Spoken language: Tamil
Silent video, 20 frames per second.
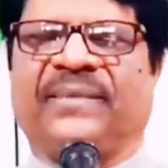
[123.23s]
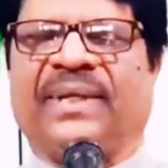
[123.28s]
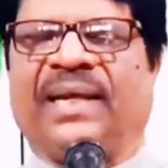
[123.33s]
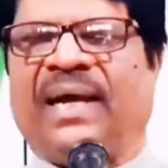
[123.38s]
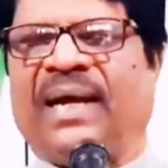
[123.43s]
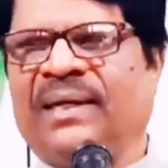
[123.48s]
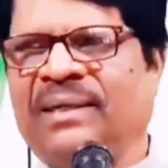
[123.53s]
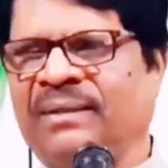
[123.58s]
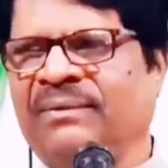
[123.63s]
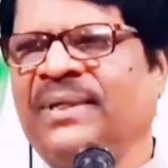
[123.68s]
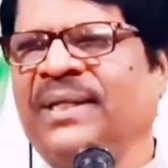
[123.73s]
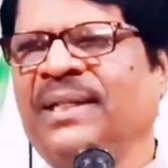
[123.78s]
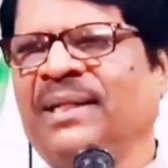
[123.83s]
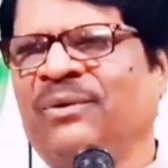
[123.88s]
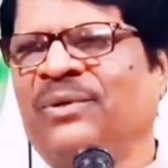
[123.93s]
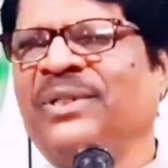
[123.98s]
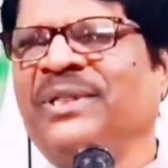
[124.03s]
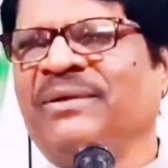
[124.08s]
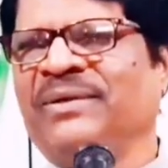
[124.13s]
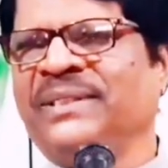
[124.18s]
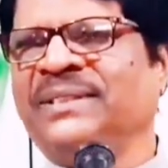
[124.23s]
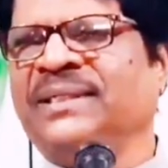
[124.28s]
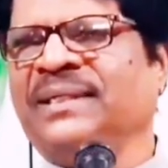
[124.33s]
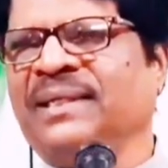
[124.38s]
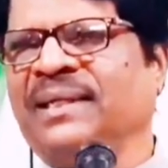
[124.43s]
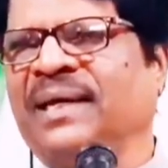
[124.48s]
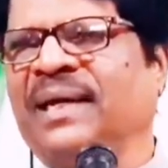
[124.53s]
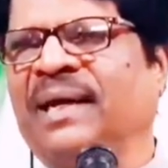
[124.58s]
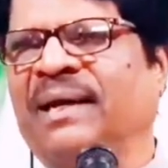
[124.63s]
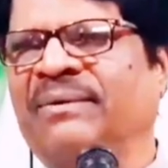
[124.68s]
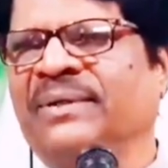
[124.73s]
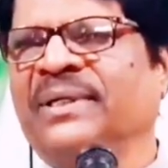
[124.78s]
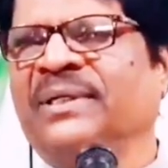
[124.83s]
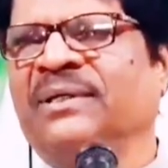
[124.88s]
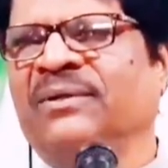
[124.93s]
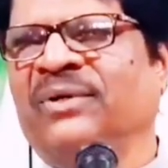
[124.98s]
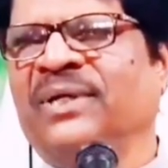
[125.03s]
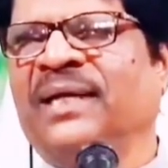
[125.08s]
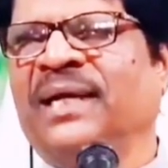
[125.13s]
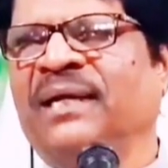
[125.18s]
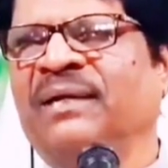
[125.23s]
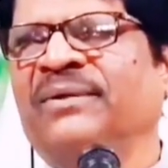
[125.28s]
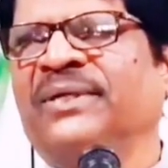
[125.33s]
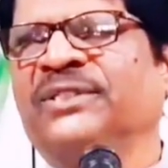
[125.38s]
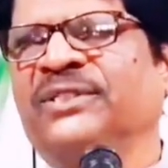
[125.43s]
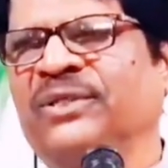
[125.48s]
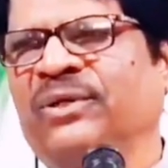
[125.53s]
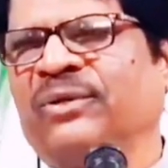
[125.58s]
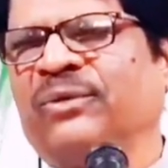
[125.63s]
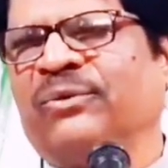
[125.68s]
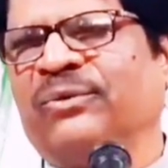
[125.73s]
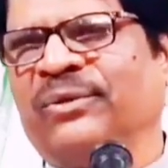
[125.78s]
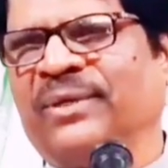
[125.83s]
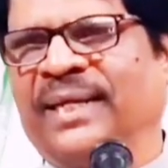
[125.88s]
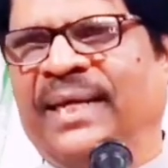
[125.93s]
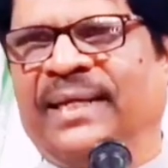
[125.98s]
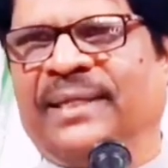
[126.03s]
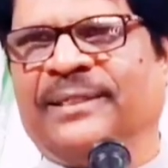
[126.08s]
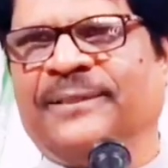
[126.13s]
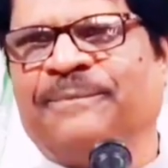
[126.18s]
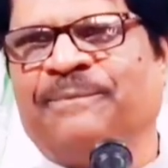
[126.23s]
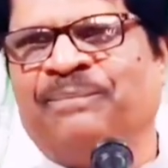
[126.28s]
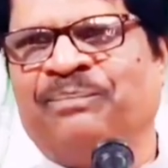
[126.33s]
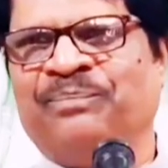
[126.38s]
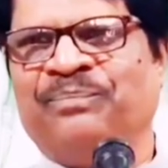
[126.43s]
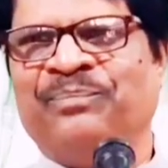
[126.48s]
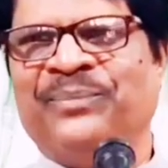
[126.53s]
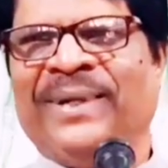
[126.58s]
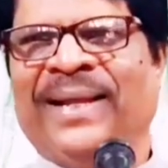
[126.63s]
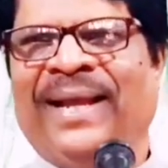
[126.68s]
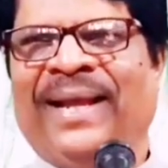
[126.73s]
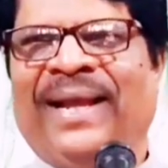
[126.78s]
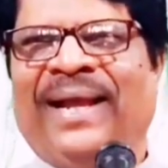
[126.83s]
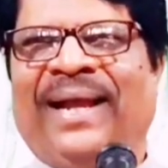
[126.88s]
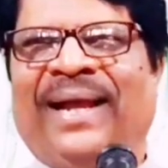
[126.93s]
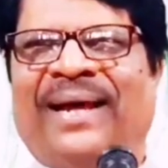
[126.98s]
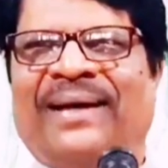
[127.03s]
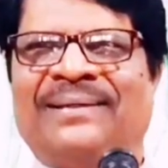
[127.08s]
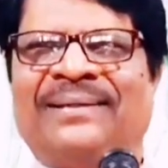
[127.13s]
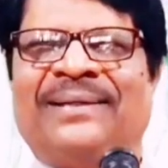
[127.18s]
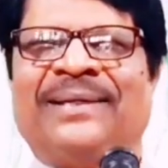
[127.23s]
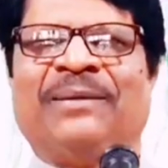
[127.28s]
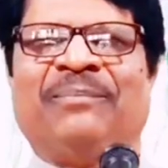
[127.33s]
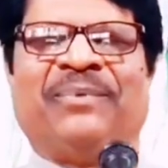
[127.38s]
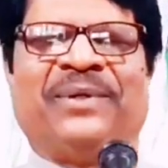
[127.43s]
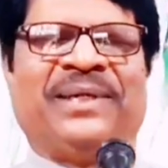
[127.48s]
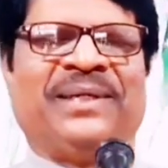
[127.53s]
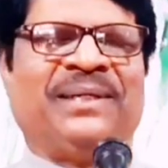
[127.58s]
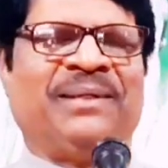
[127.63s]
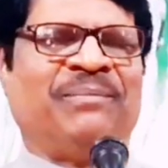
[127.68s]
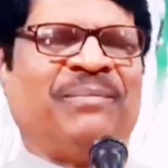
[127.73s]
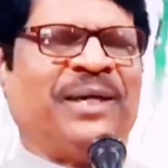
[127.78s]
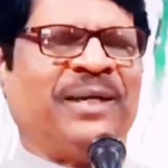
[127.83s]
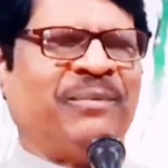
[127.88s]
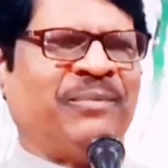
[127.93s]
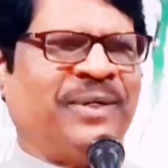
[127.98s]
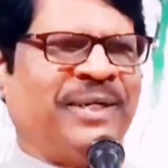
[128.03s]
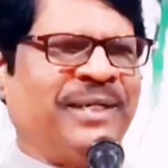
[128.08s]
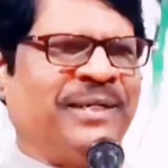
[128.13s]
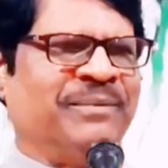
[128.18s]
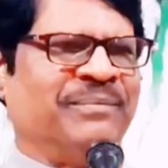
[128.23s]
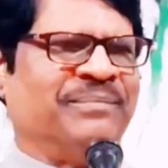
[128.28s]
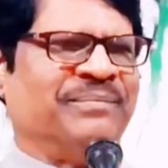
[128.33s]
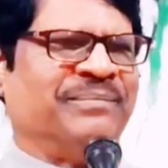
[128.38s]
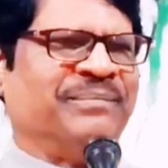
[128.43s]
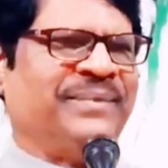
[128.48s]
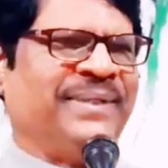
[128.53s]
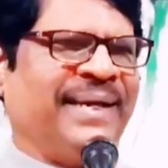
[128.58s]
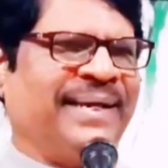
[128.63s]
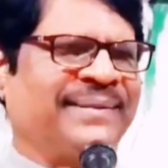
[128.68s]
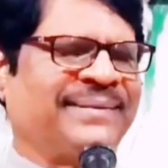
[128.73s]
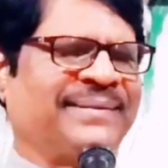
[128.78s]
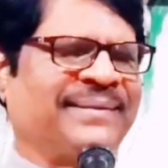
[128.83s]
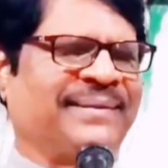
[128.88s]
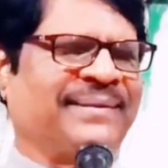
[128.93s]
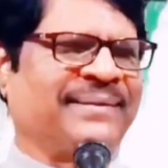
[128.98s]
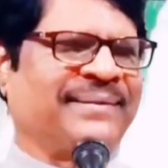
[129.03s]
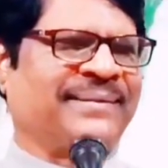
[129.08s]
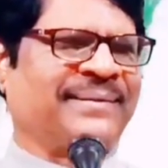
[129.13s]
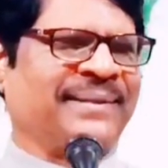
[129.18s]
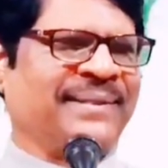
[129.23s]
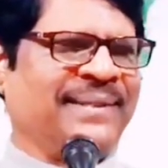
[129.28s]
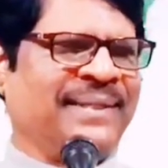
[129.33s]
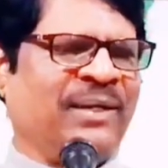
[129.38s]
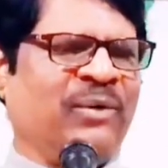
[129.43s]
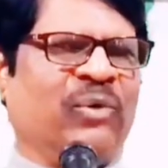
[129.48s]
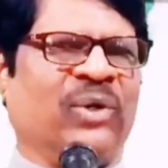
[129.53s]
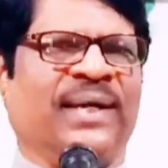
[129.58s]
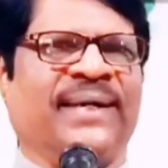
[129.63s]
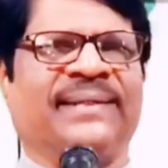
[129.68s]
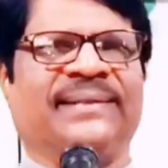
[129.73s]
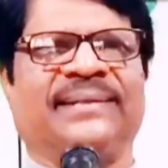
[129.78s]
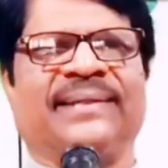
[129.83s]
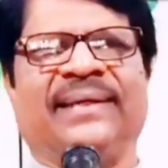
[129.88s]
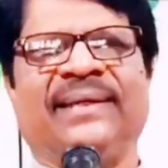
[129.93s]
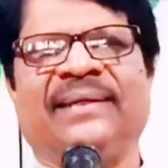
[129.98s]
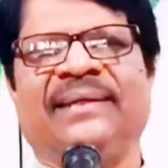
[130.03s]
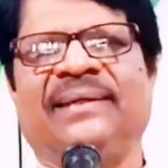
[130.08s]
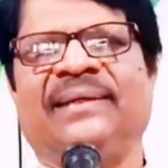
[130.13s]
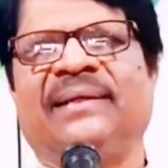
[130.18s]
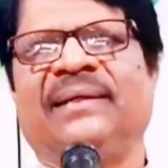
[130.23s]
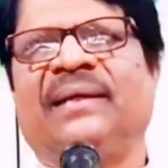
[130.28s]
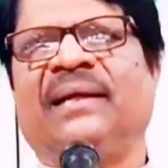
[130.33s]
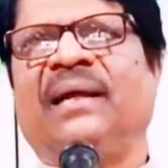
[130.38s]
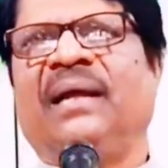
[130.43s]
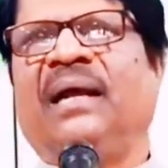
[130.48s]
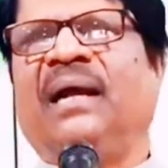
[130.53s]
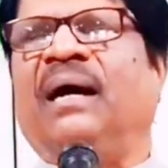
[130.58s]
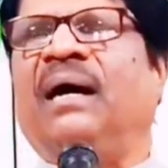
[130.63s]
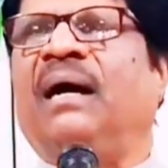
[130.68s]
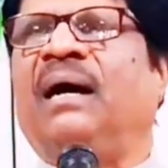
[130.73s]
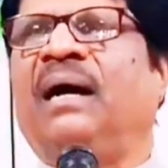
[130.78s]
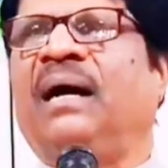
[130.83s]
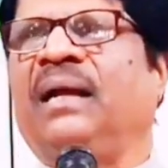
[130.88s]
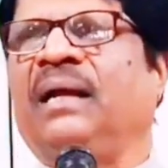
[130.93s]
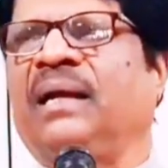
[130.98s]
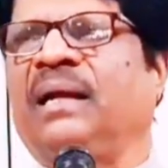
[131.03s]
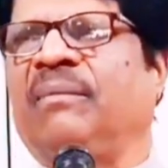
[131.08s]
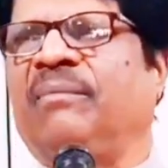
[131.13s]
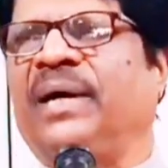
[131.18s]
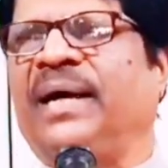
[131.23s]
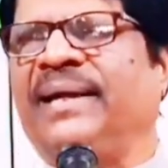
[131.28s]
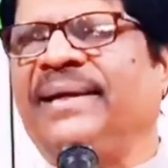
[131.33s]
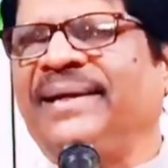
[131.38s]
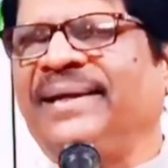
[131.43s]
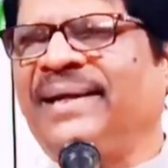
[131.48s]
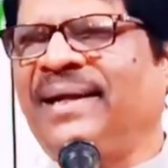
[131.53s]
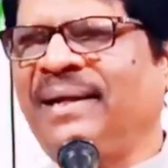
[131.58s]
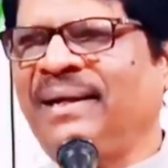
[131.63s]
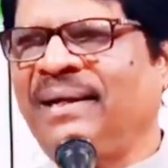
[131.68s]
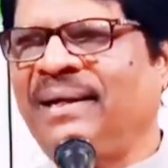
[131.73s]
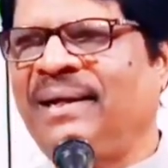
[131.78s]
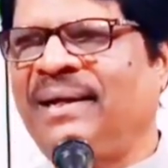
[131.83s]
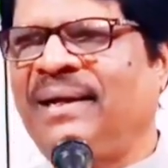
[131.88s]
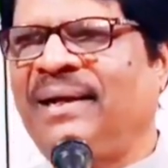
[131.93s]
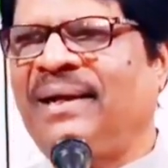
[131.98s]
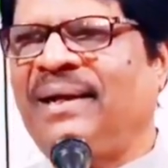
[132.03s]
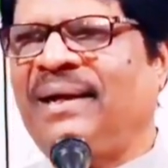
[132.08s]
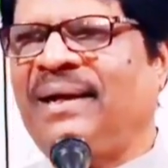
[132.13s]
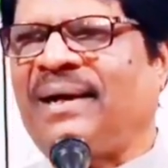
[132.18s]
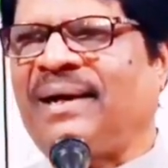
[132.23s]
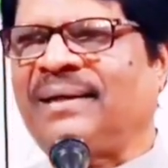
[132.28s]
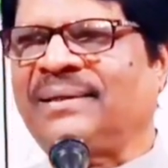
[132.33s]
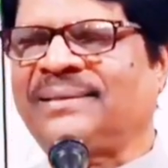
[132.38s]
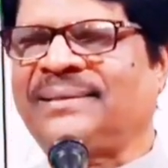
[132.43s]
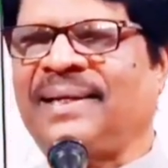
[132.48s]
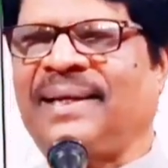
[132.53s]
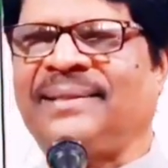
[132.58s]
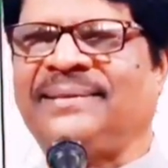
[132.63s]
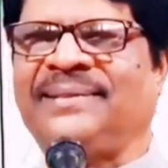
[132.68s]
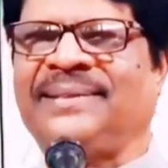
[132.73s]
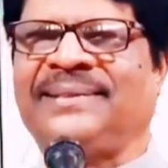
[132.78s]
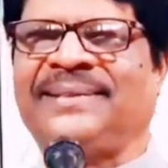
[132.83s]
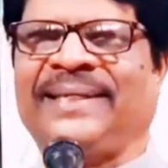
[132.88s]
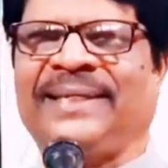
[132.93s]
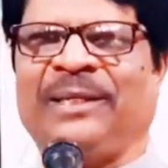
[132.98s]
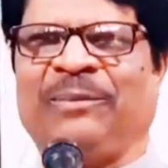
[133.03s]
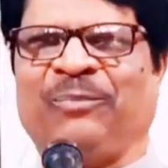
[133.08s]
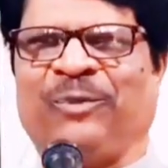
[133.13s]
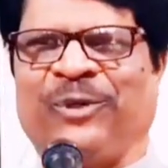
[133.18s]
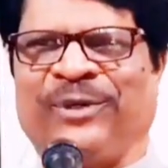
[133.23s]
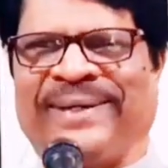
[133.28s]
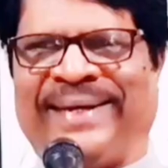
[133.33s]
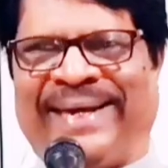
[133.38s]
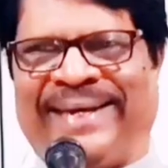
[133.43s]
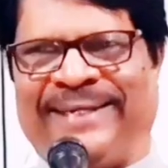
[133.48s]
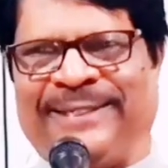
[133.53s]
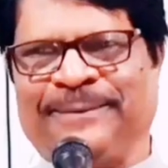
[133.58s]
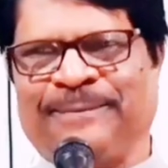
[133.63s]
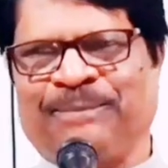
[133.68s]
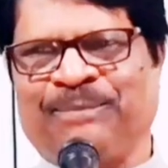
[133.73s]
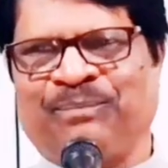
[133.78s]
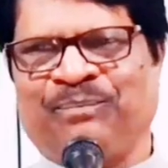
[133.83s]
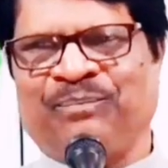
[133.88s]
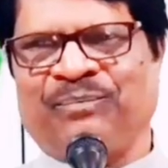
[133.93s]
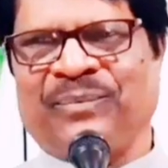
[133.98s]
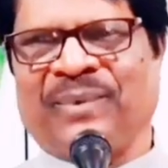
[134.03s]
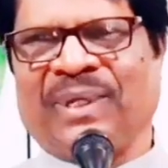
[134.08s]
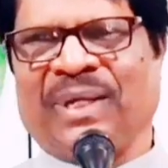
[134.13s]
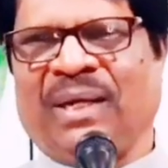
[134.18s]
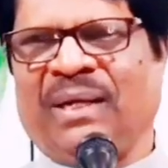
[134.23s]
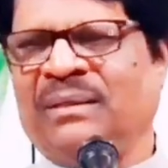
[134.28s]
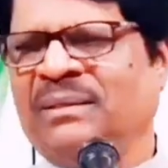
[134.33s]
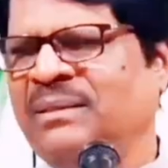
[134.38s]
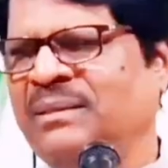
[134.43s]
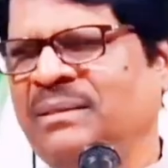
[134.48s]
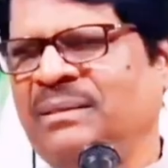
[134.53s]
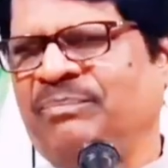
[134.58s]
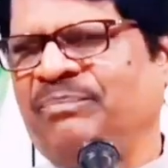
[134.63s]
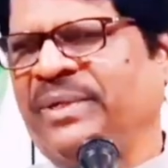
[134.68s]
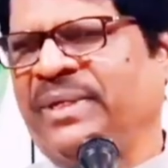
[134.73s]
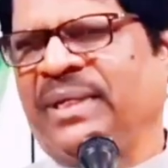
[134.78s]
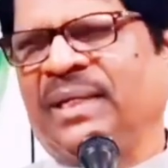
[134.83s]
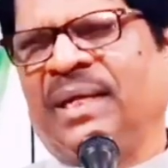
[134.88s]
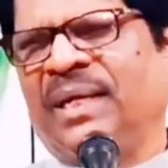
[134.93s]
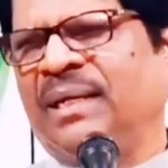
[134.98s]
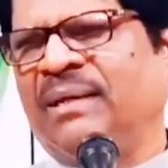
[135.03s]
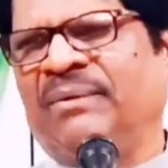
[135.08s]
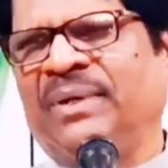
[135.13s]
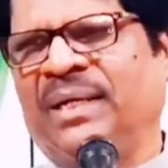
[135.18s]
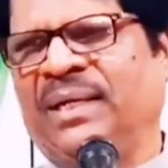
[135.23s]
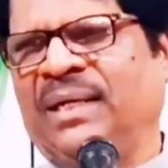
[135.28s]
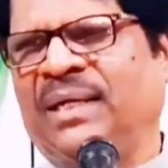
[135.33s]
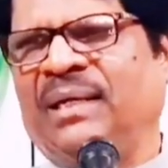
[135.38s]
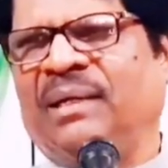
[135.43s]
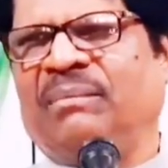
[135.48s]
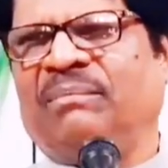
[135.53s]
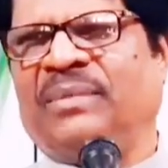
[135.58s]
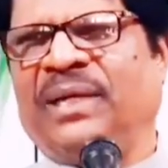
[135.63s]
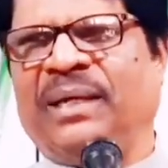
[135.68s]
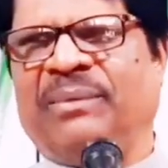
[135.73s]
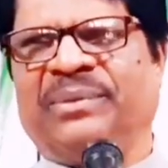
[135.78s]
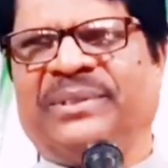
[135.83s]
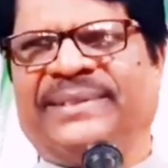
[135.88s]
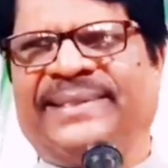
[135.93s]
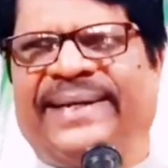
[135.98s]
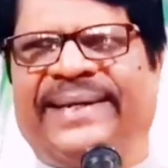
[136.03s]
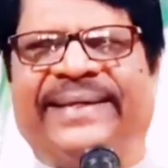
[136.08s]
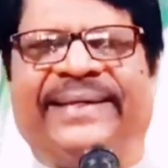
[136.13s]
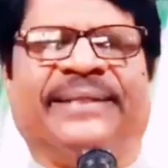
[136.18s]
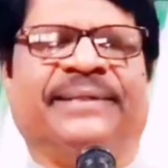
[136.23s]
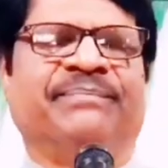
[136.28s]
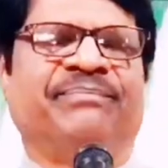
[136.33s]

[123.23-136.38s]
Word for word: ஆண்டவரே தான் ஒதுக்கி வச்சிருக்கிறார் அவனுக்குன்னு ஒரு ஏழு வருஷம் கொடுக்குறார் அதற்கு பிறகு மறுபடியும் இயேசு கிறிஸ்து இதே உலகத்தை ஆயிரம் ஆண்டுகள் அரசாட்சி செய்ய போகிறார் அது பெரிய அளவில் பைபிள் ஸ்டடி